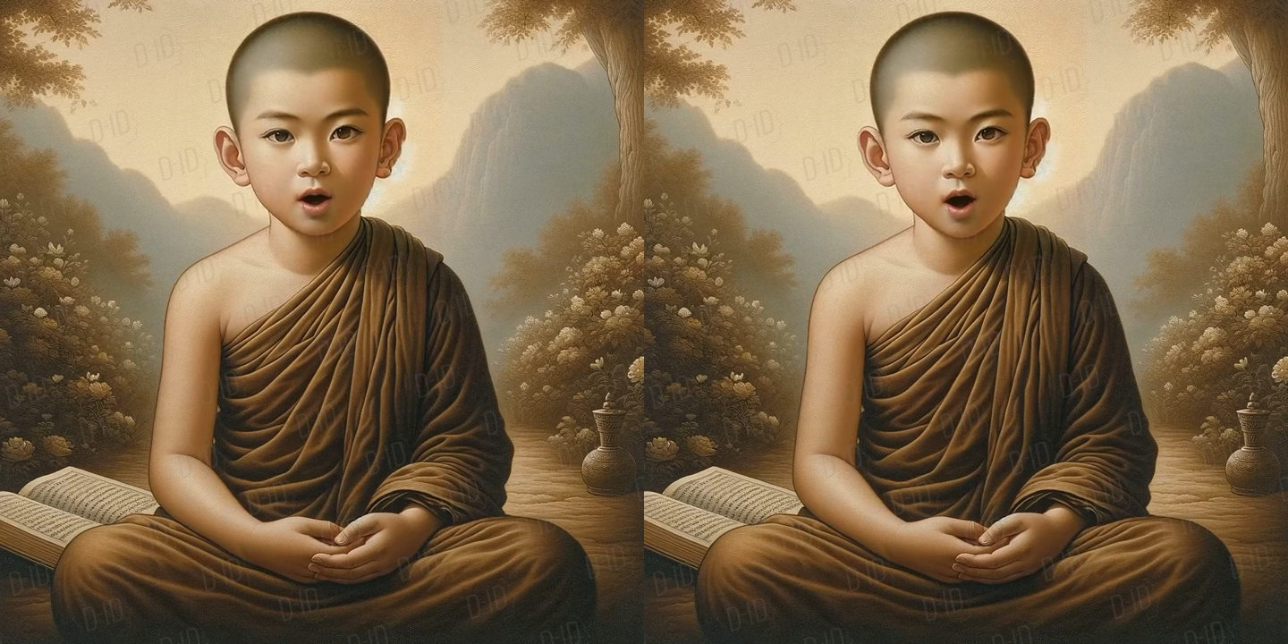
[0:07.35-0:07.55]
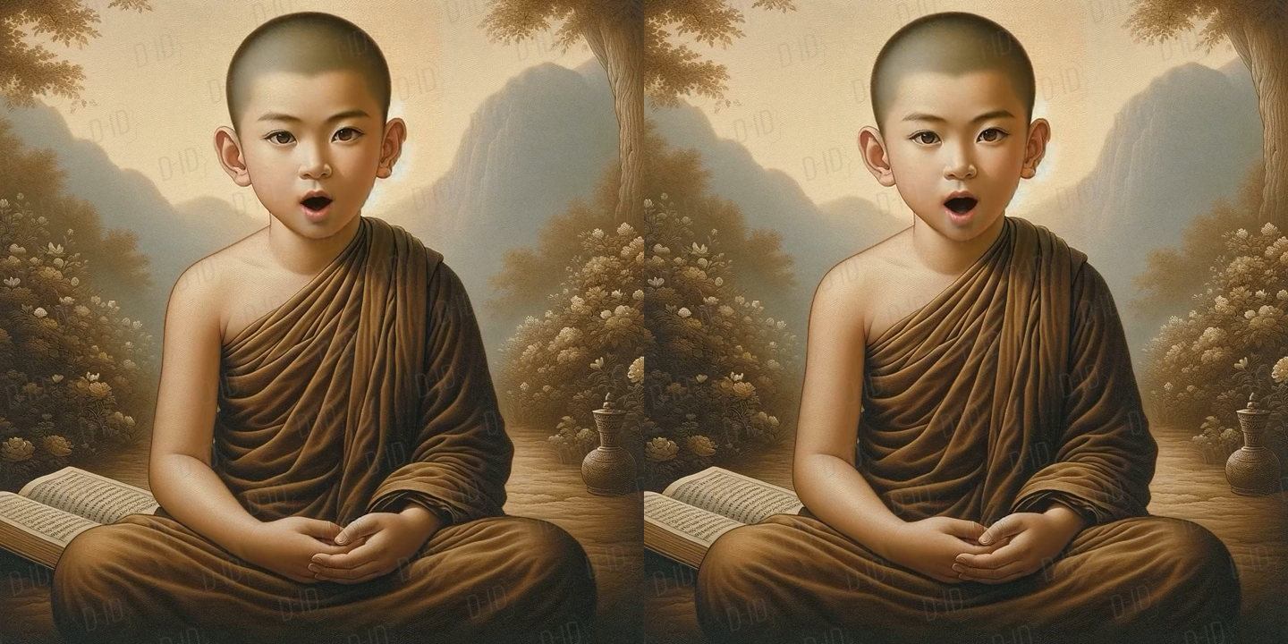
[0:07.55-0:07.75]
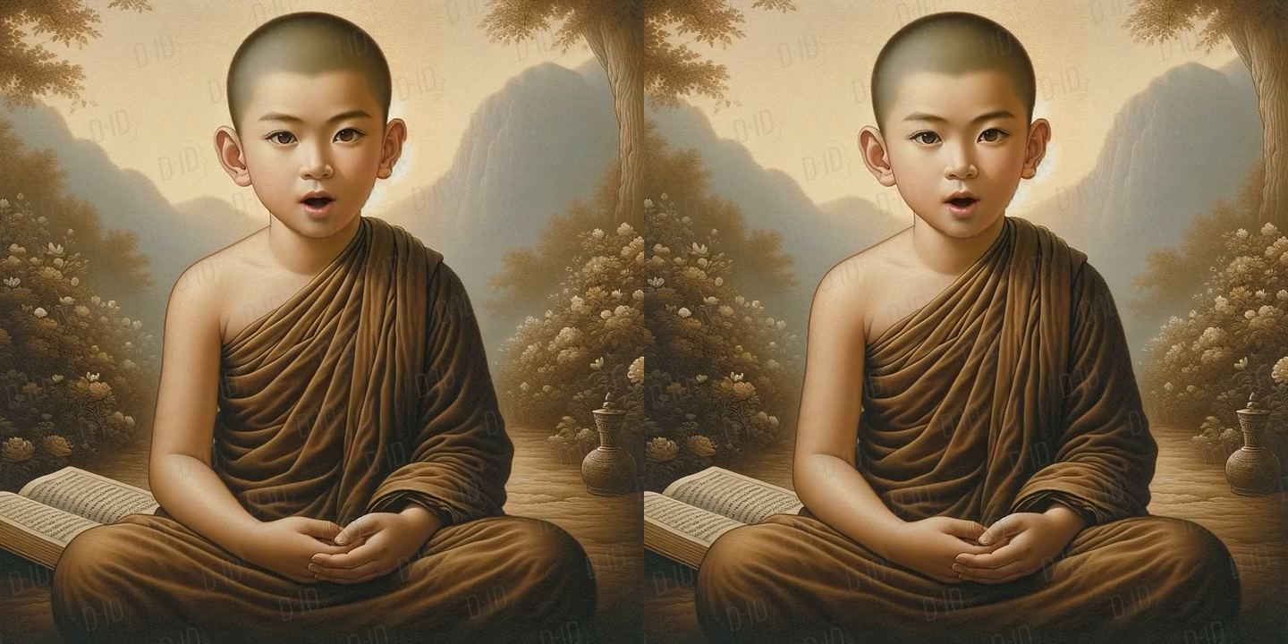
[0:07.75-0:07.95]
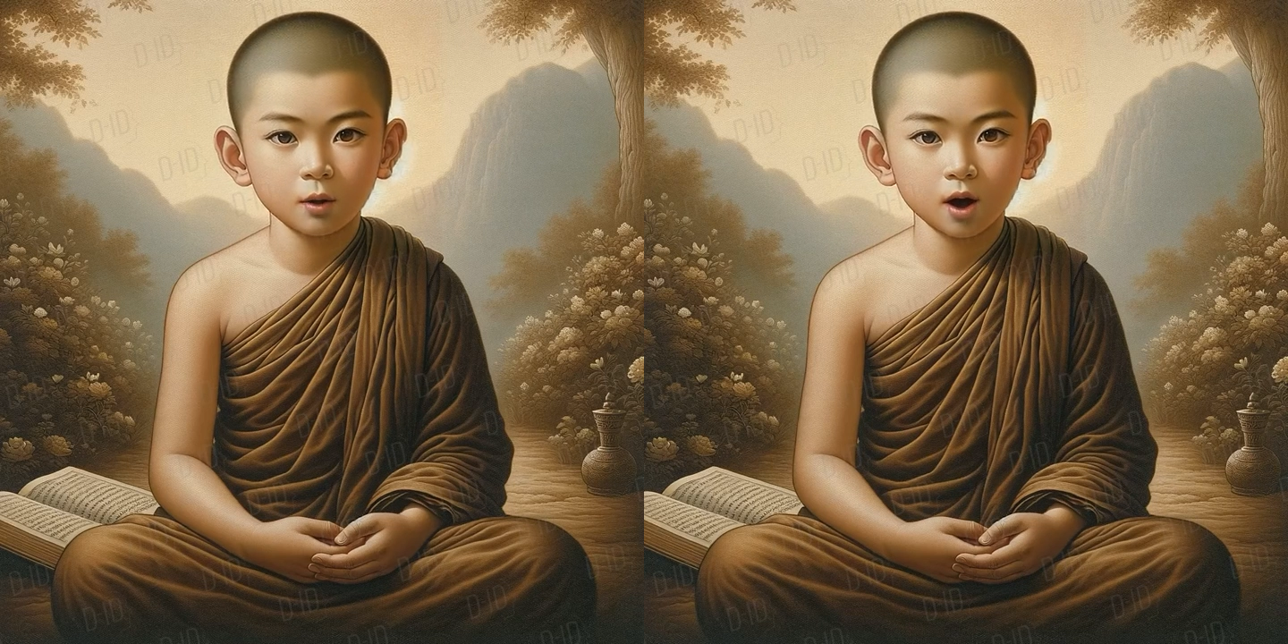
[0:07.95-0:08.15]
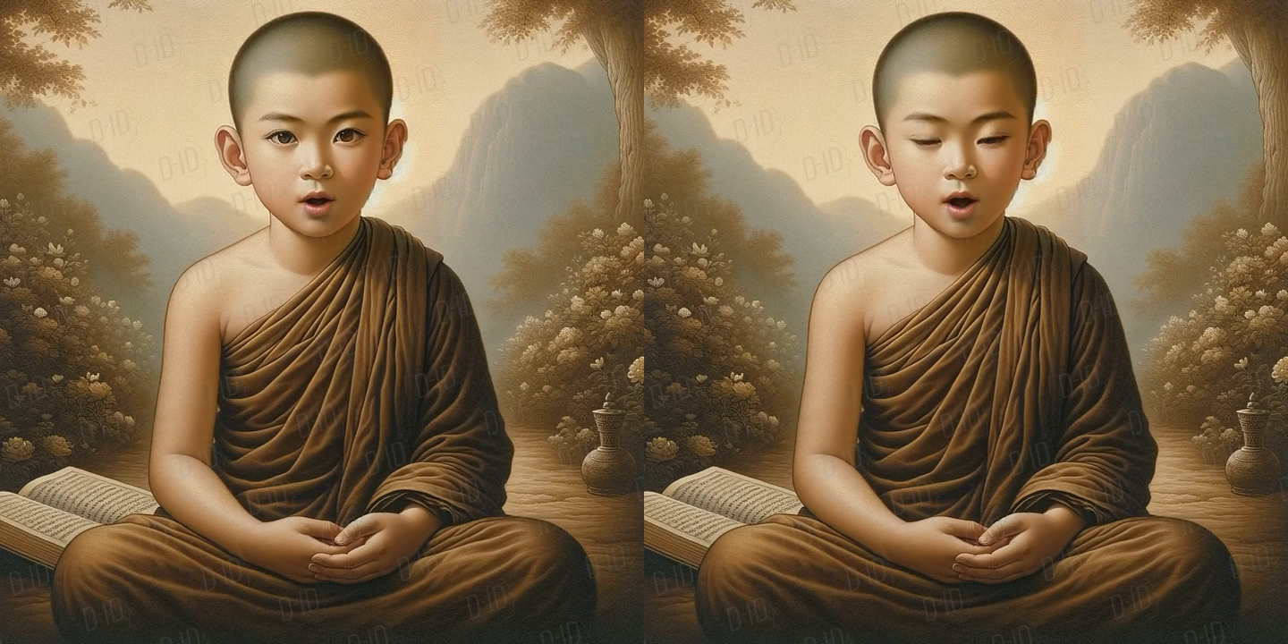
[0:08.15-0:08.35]
深含
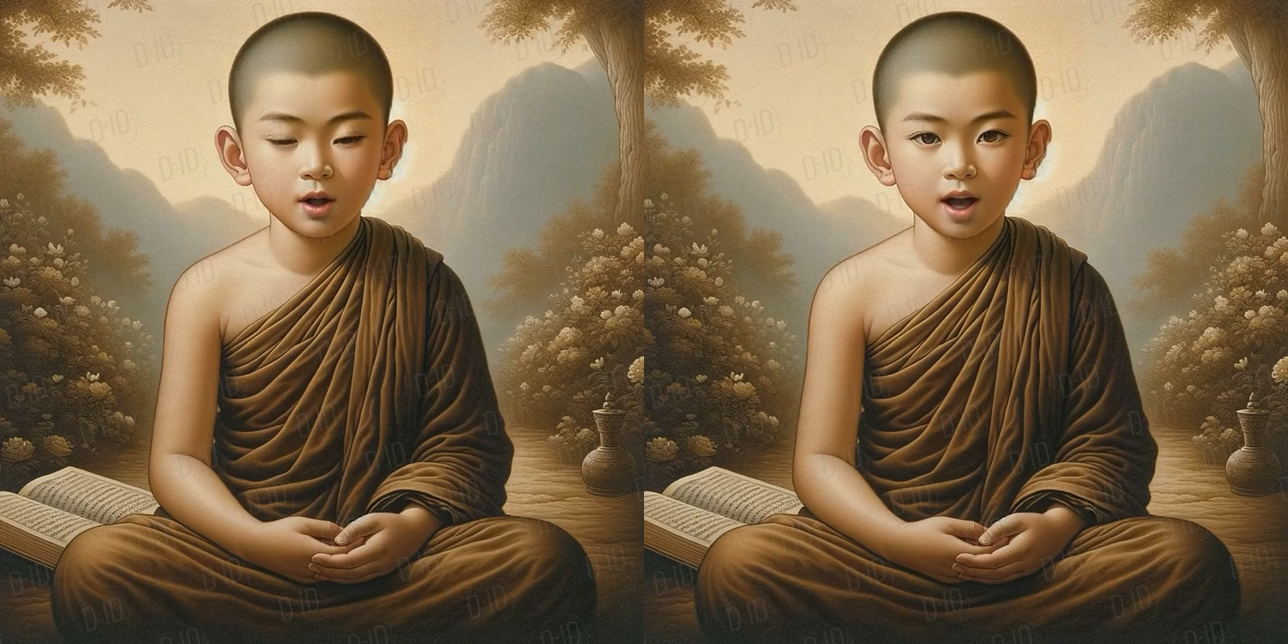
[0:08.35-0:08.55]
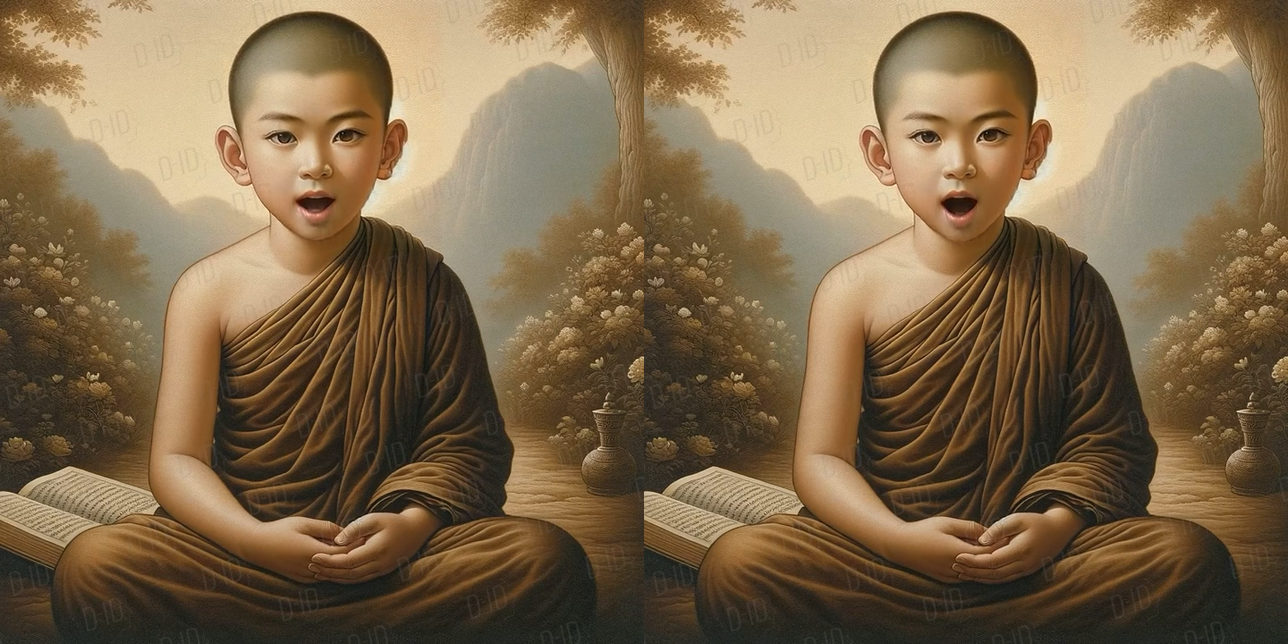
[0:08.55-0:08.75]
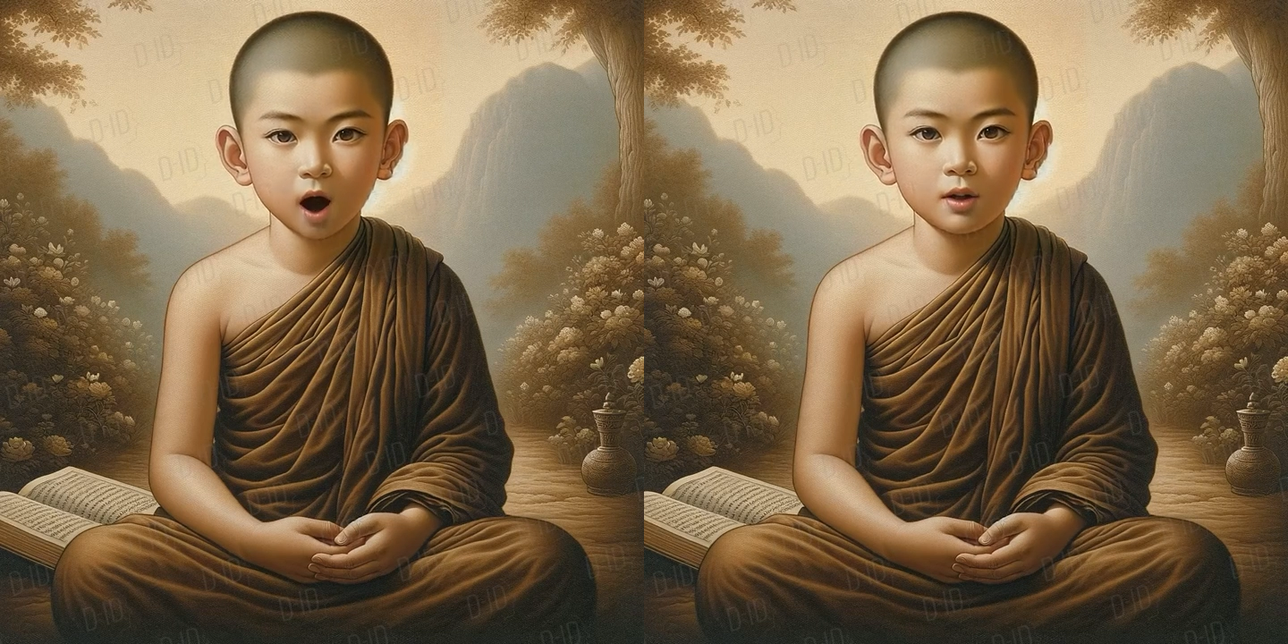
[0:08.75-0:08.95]
着对世界